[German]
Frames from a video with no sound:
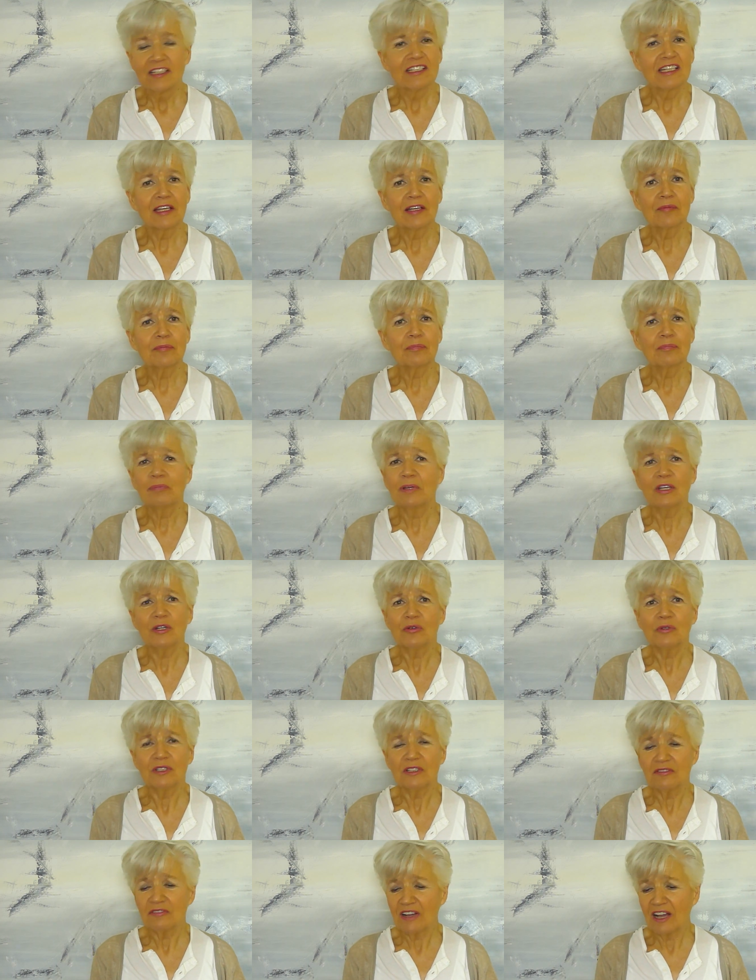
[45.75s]
Der
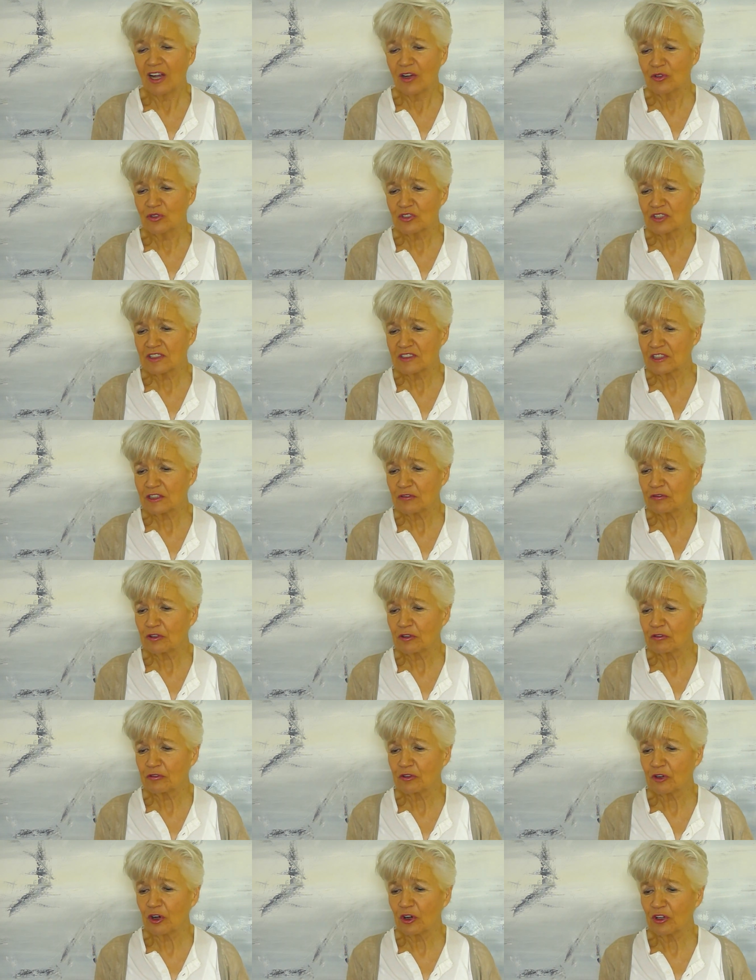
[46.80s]
Pinguin war außer sich vor
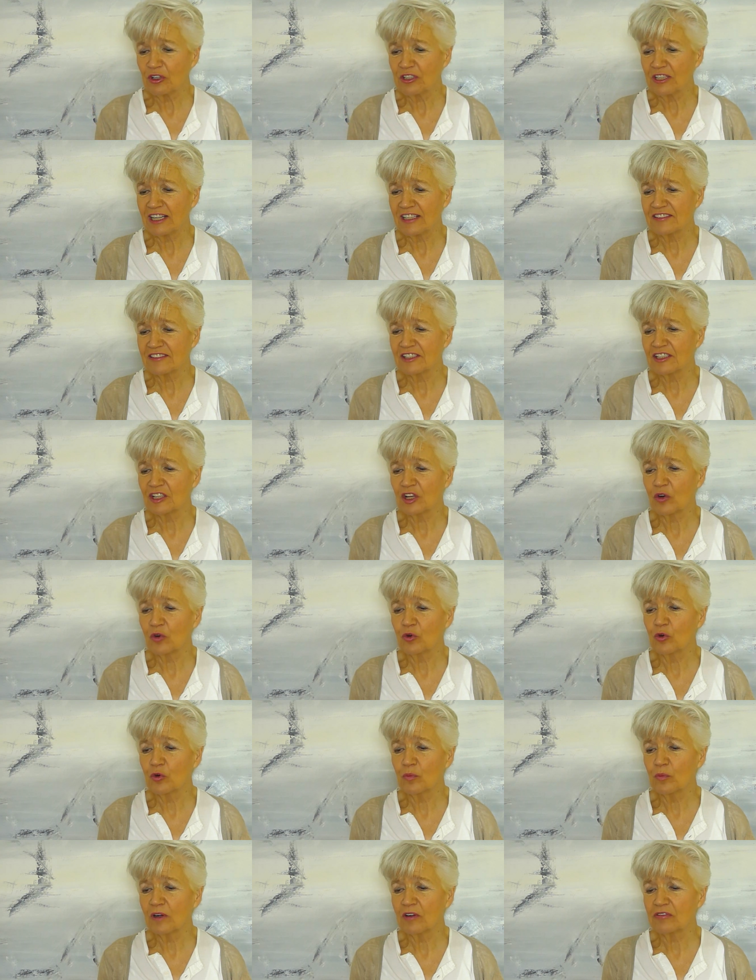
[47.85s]
Freude, als er da
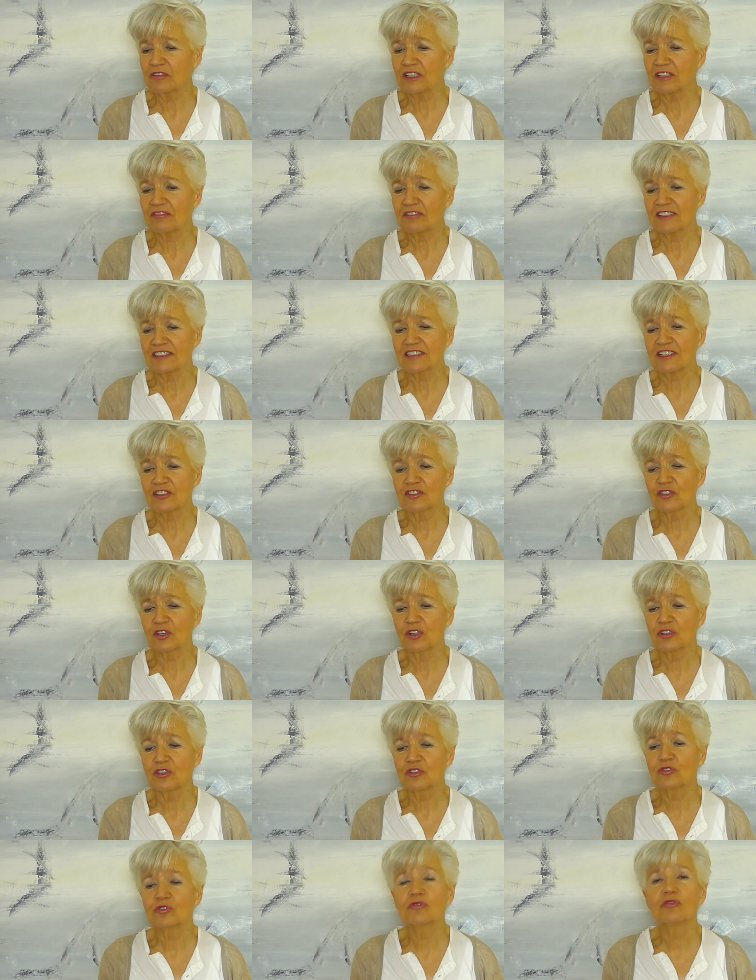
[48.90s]
oben auf der
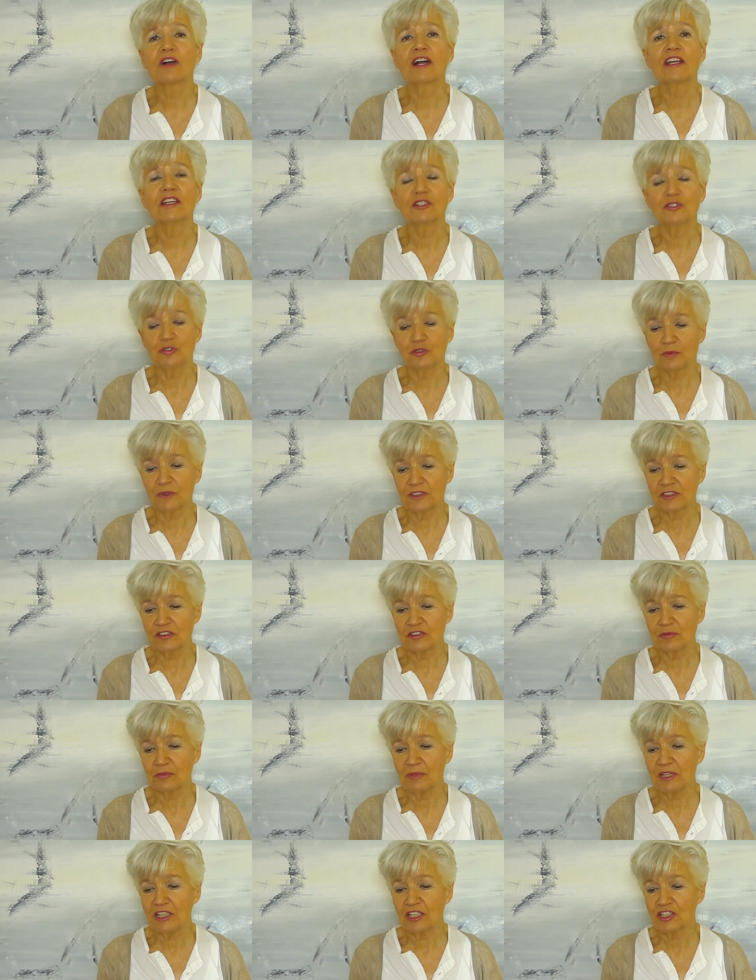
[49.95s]
Wassersäule so weit über das
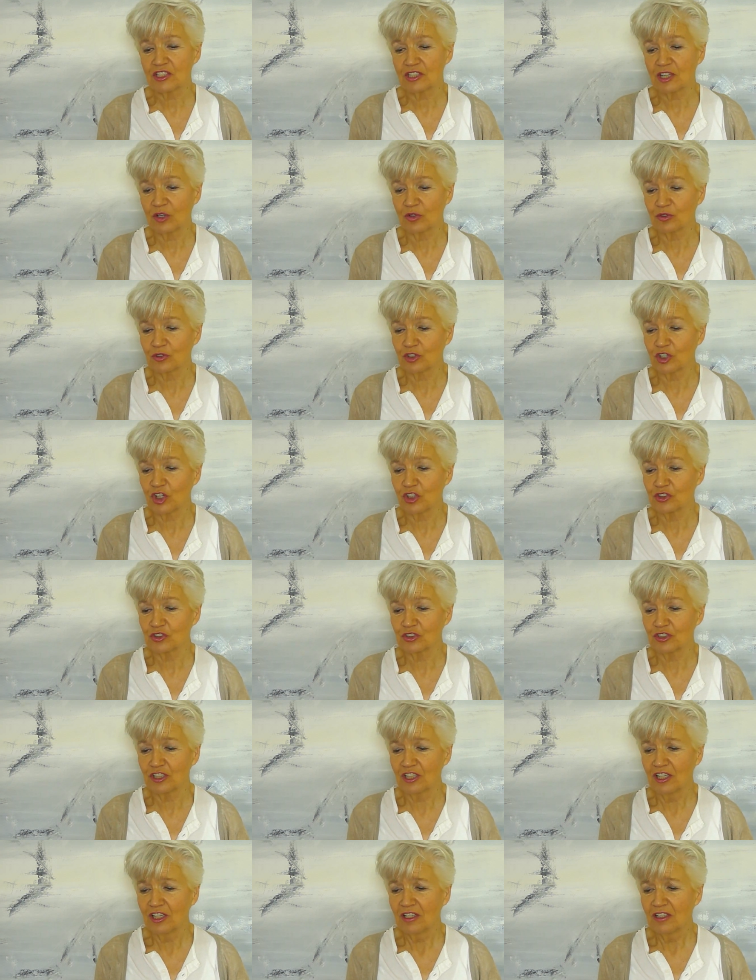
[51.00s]
Meer schauen
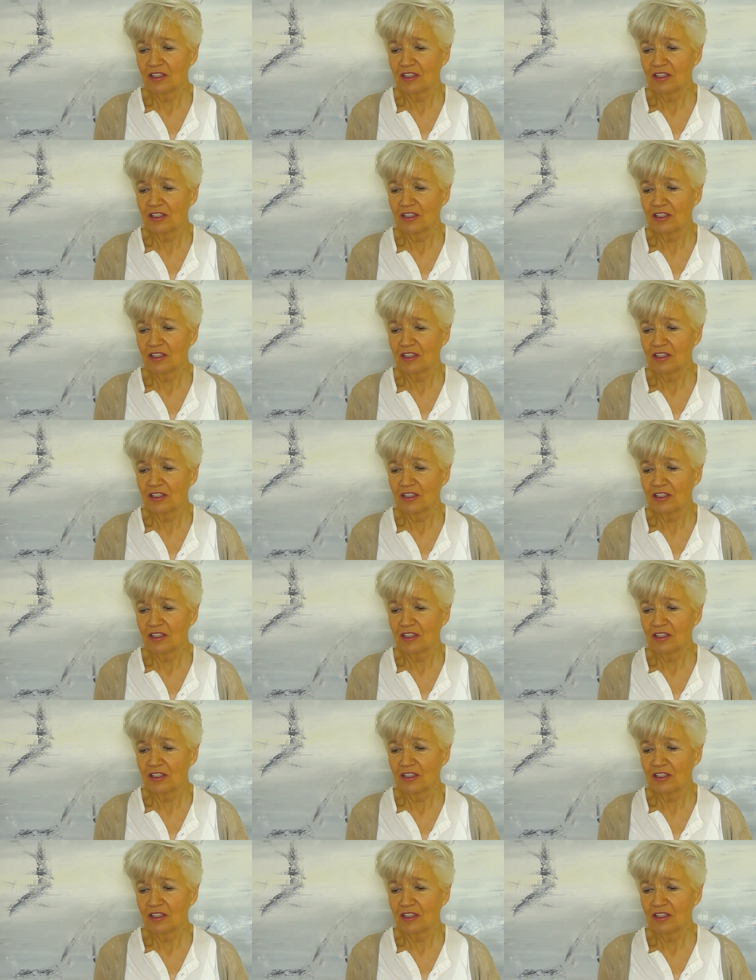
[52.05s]
konnte.